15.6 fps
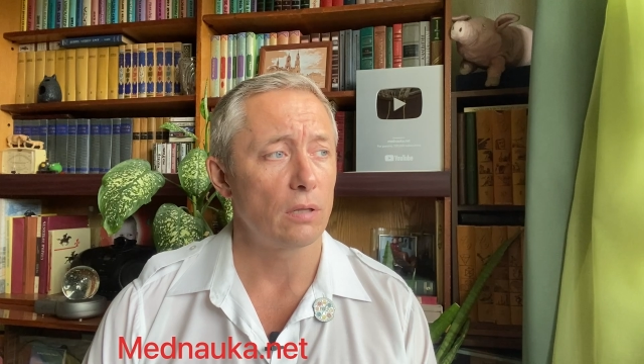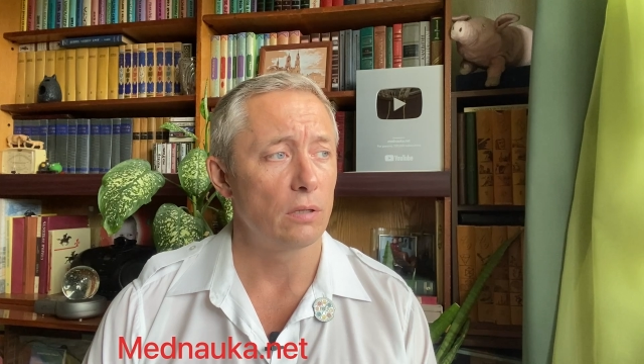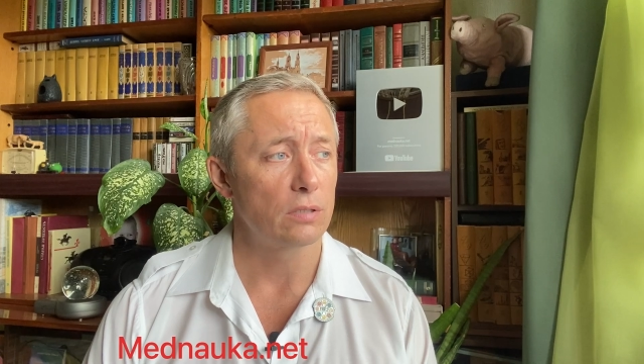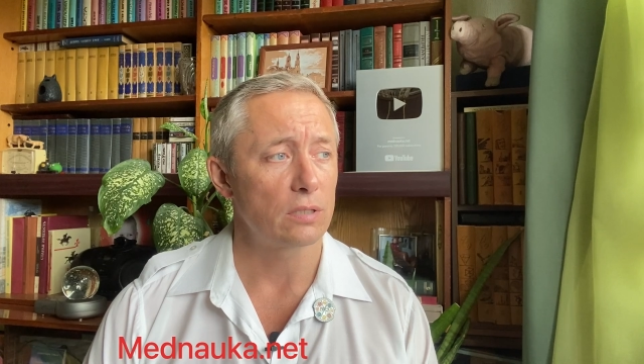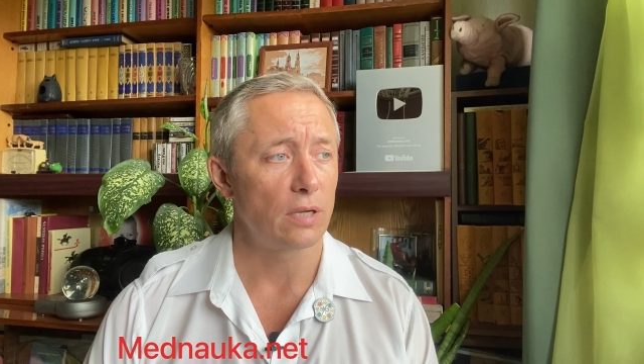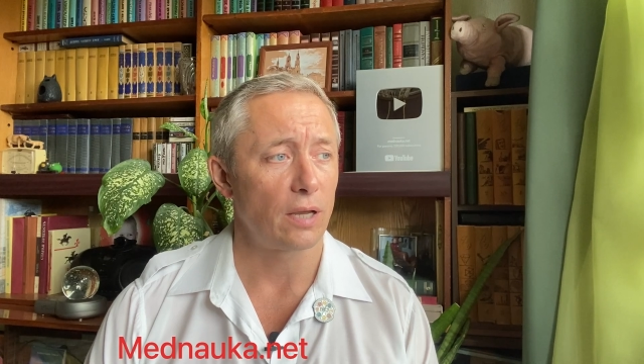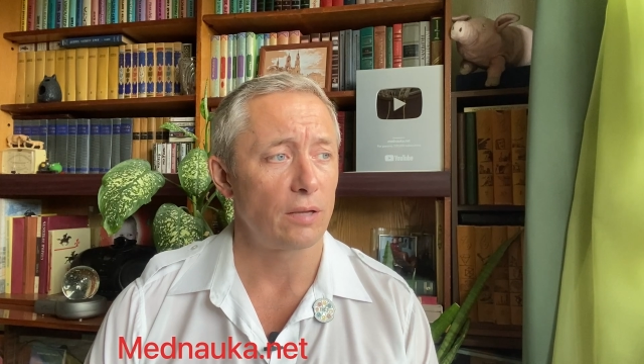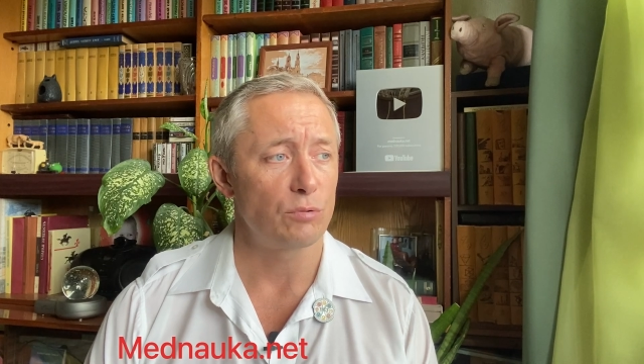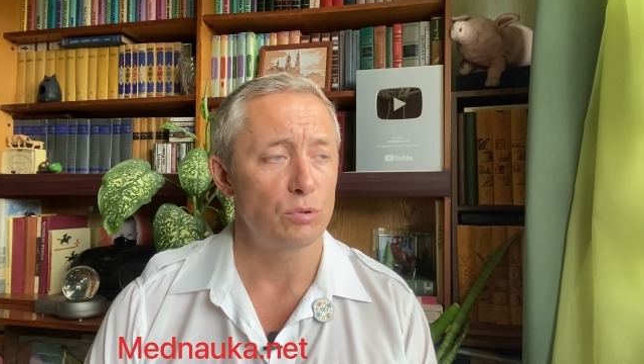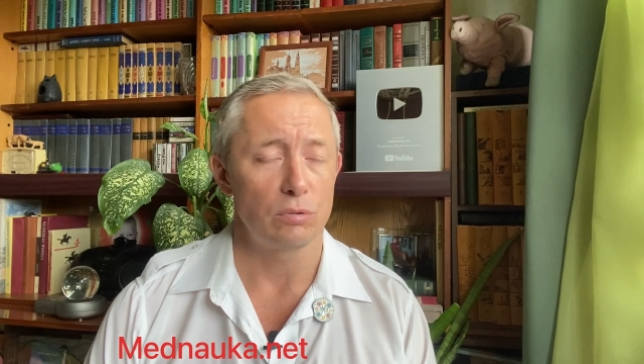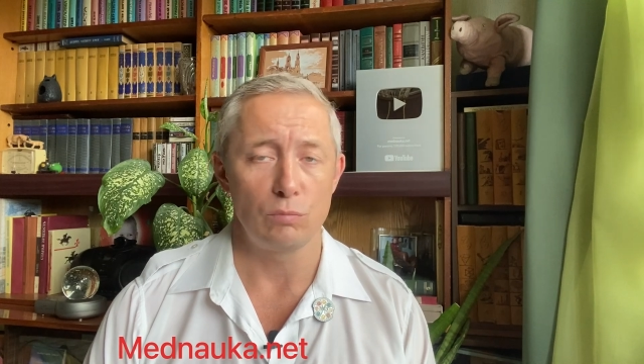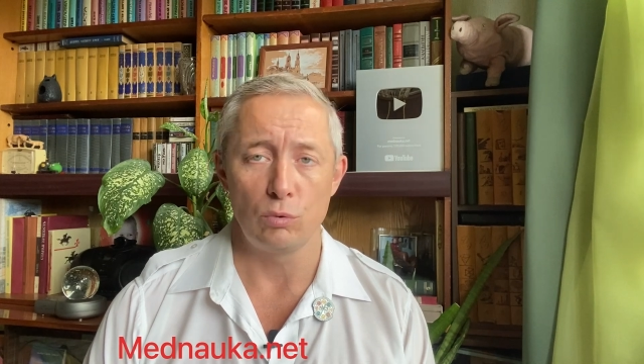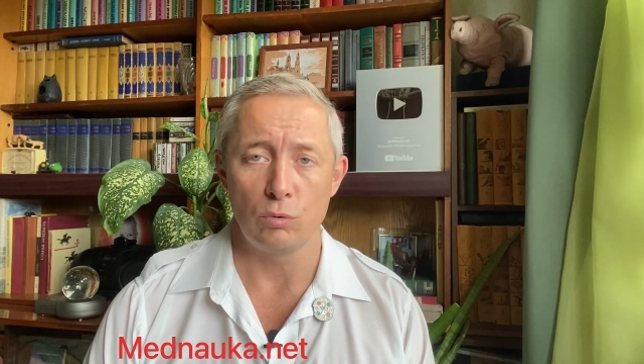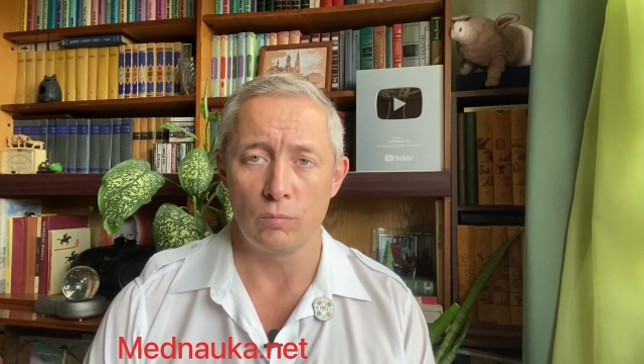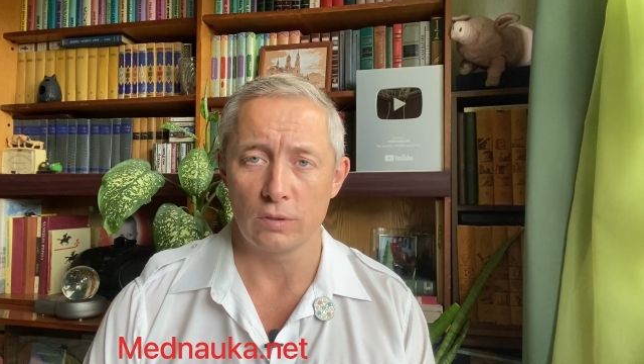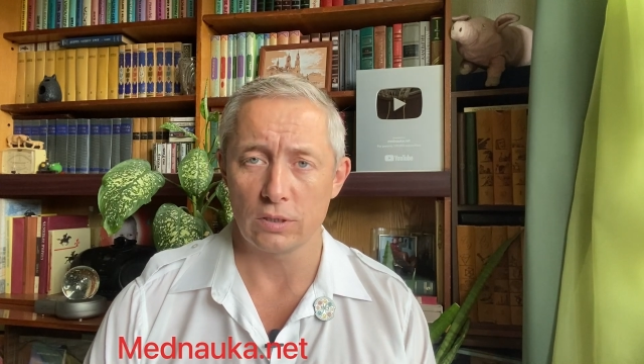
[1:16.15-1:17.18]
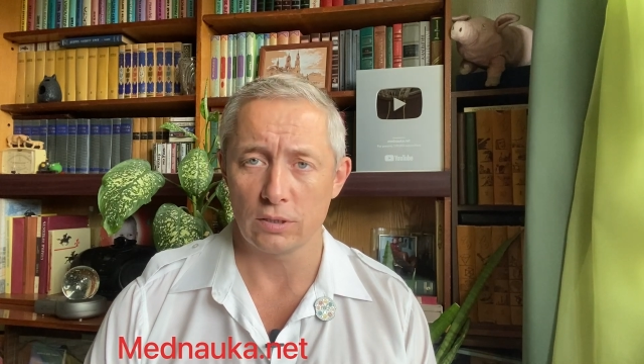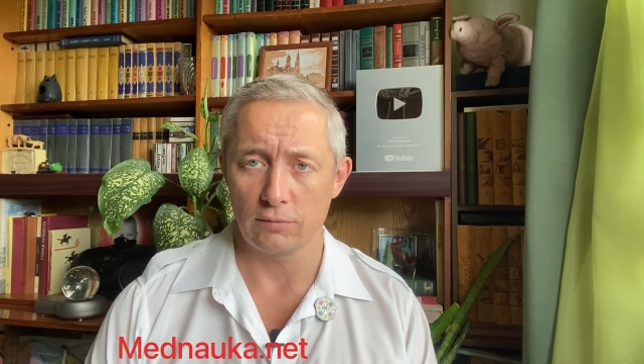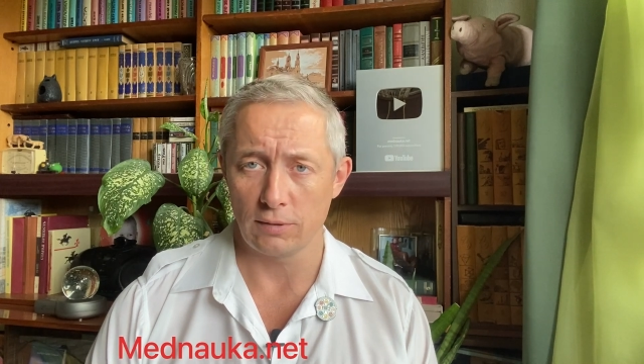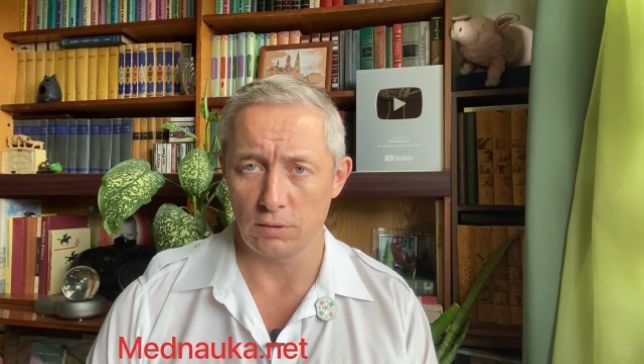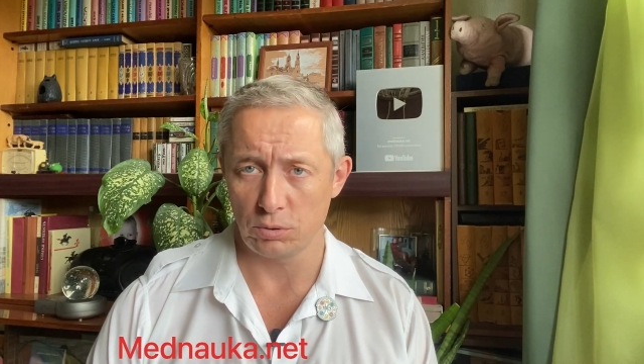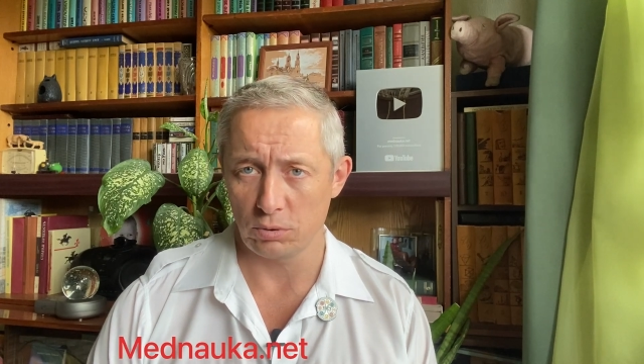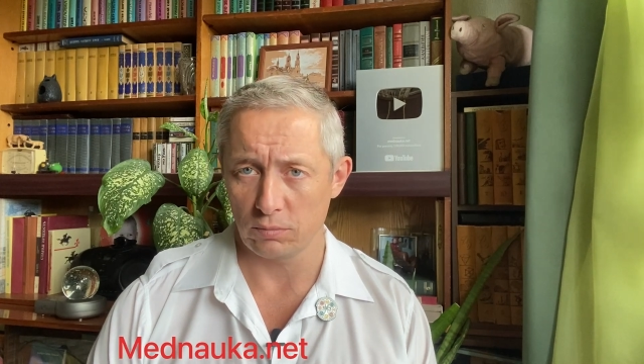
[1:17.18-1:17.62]
скорее всего будем
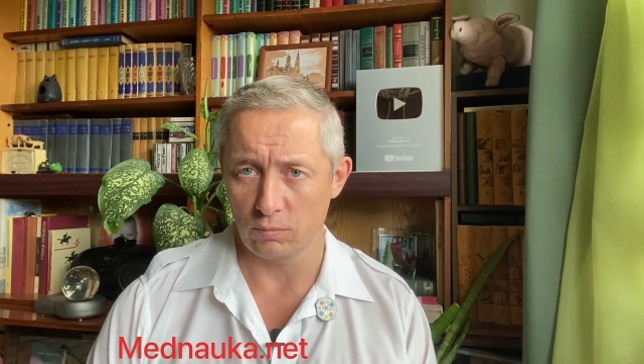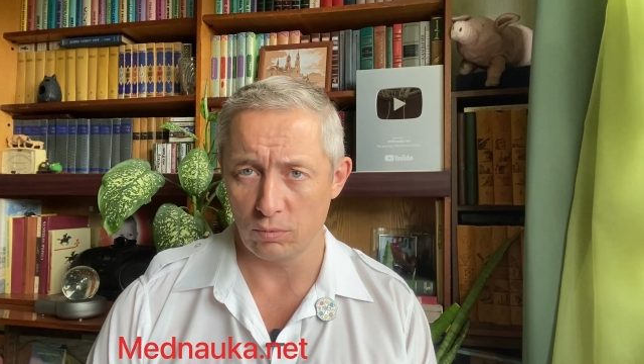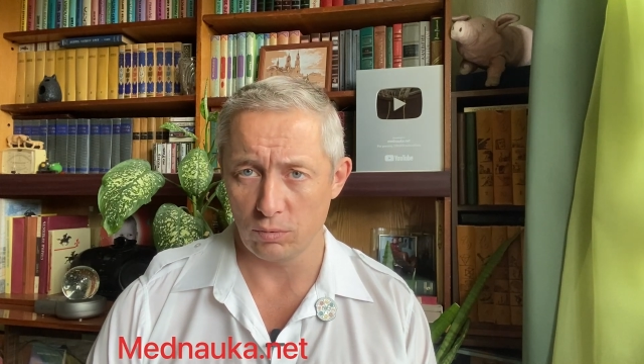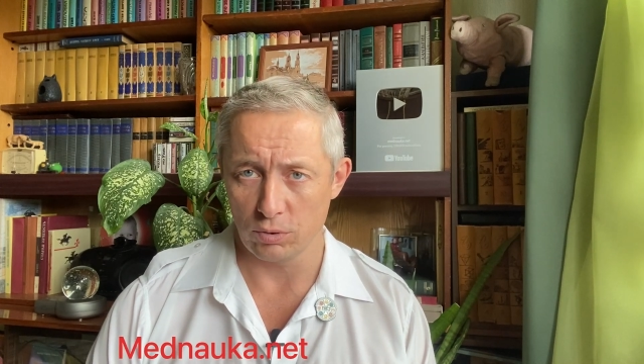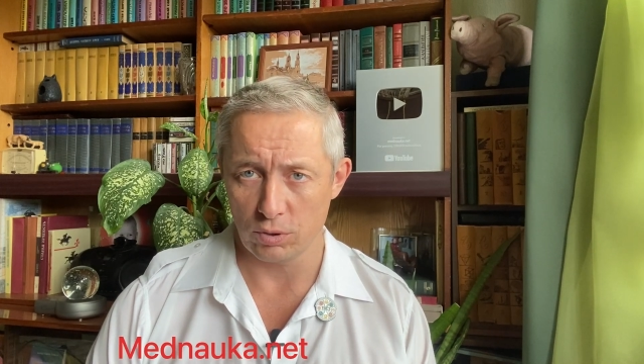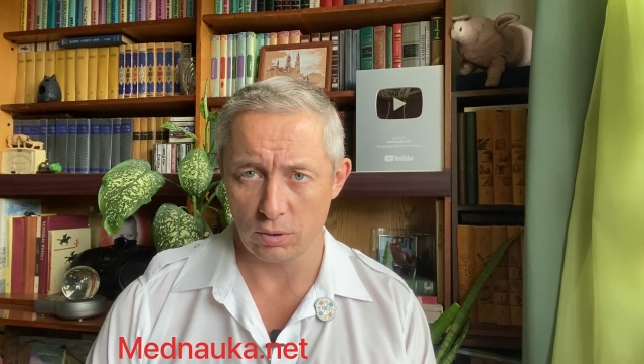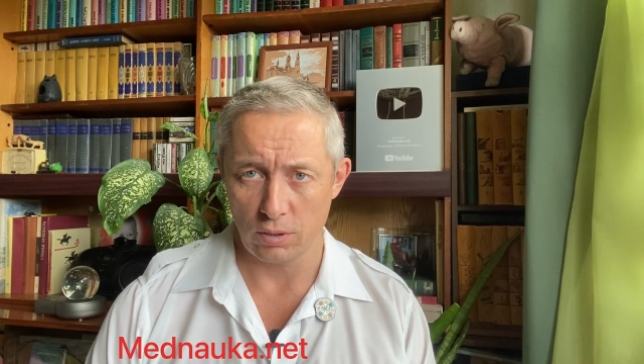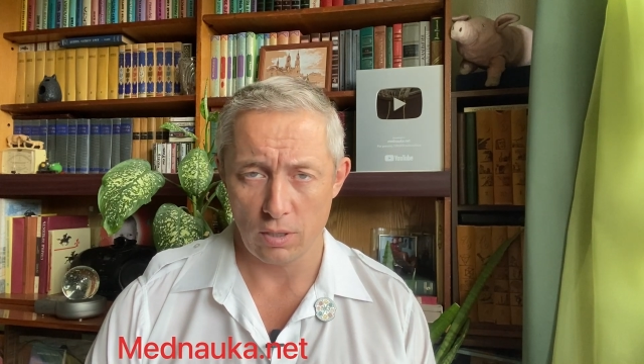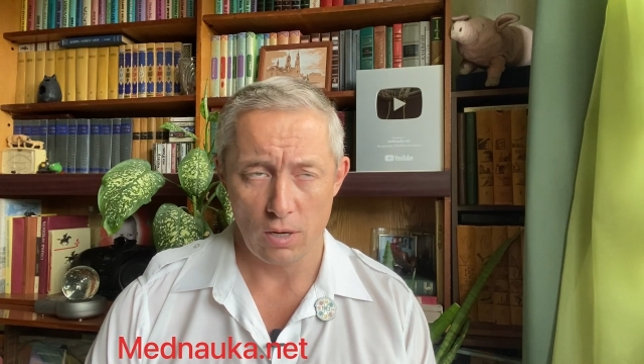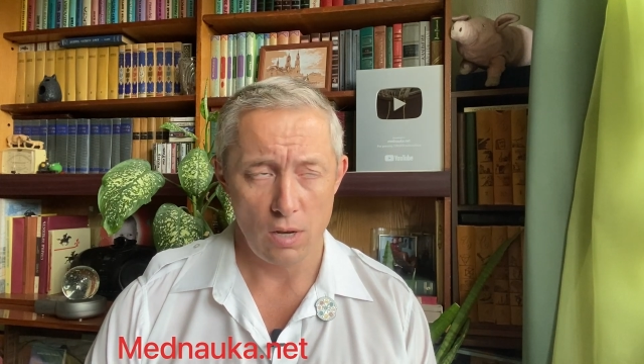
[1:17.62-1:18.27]
отставать еще больше.